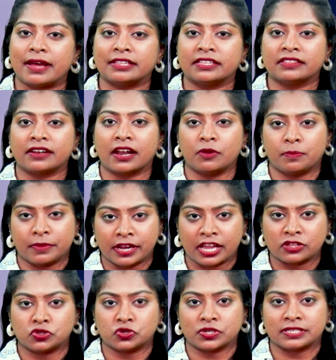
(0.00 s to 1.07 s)
బాధితురాలు
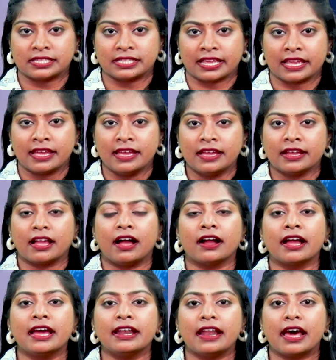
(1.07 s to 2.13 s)
ఫిర్యాదు చేసింది
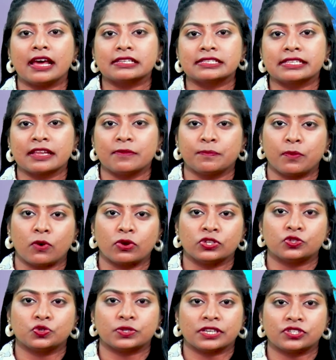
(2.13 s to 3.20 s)
కాగా నార్సింగ్
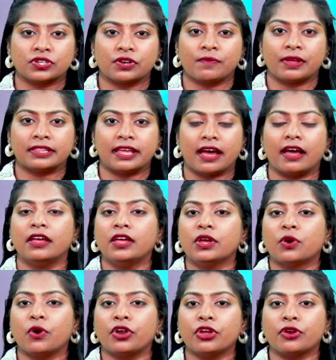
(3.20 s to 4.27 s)
పోలీస్ స్టేషన్ వద్ద
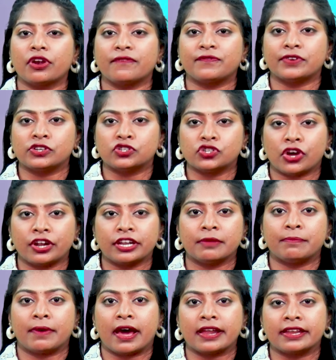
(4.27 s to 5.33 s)
కొరియోగ్రాఫర్
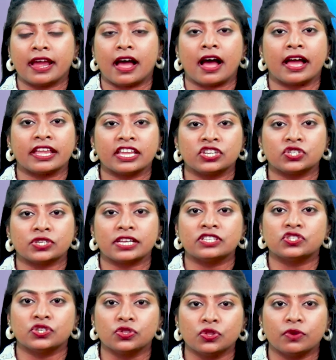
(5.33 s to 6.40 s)
జానీ భార్య అయేషా
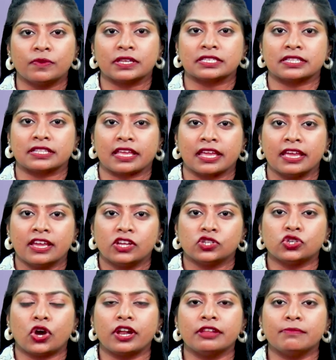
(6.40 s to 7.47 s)
చిందులు వేసింది
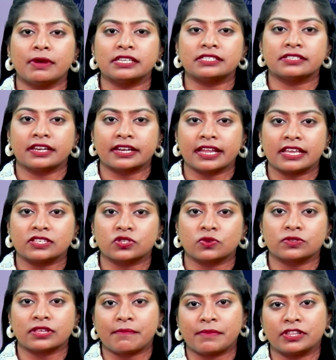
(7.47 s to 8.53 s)
జానీ మాస్టర్
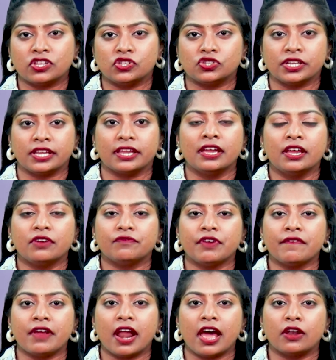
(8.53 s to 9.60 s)
కేసుకు సంబంధించి
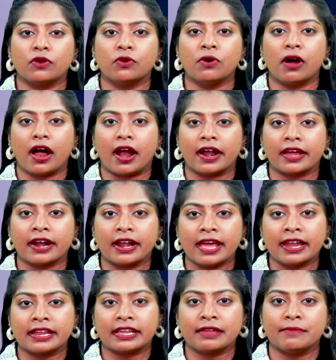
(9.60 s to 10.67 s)
వివరాలు
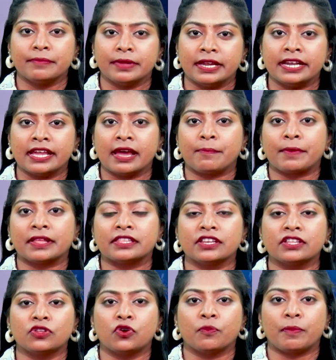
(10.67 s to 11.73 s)
అడగడానికి మీడియా
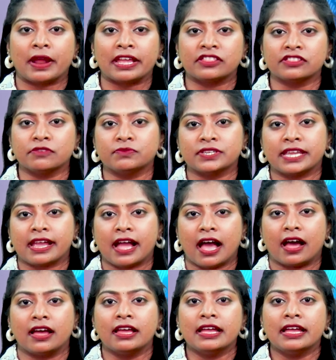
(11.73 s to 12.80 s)
ప్రతినిధులు ప్రయత్నం చేయగా